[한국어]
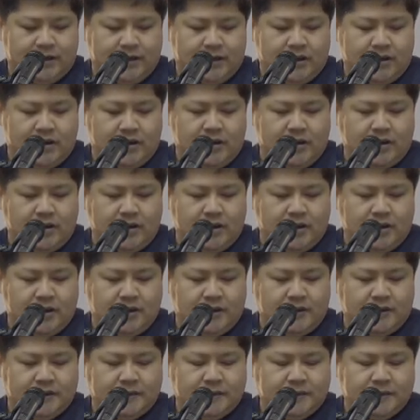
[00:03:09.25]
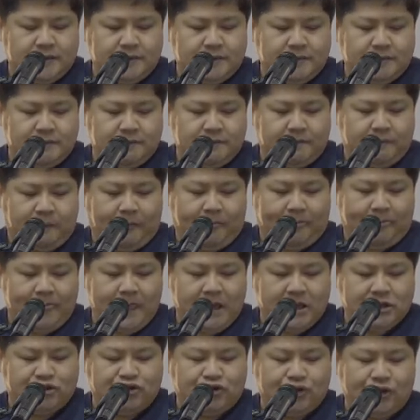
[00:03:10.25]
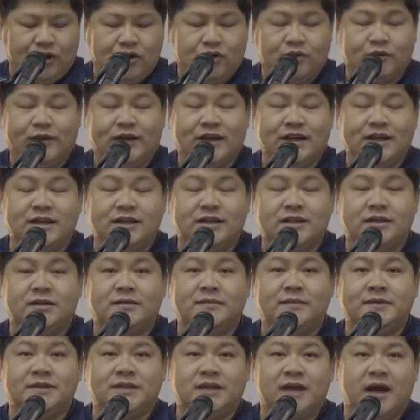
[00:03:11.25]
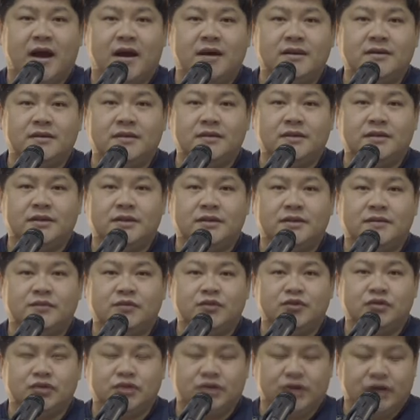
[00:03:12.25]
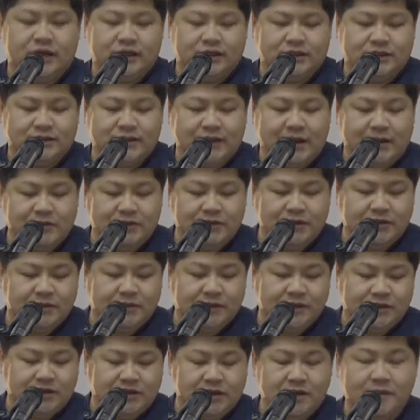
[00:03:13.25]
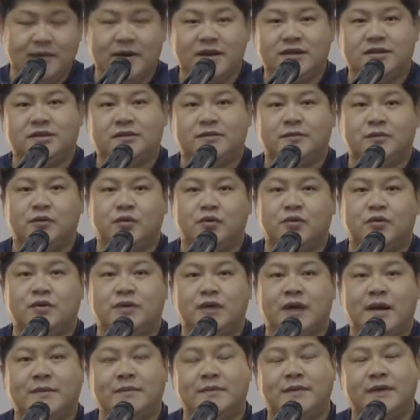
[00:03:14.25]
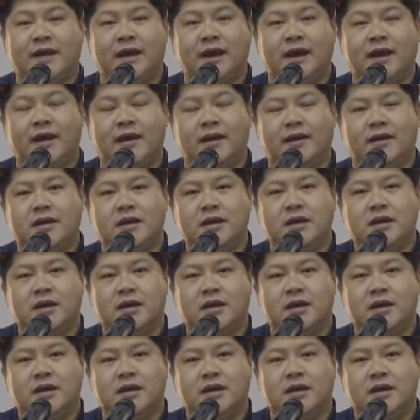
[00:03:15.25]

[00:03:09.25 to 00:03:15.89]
어, 출애굽기 22장 16절에서 31절 말씀을 오늘 함께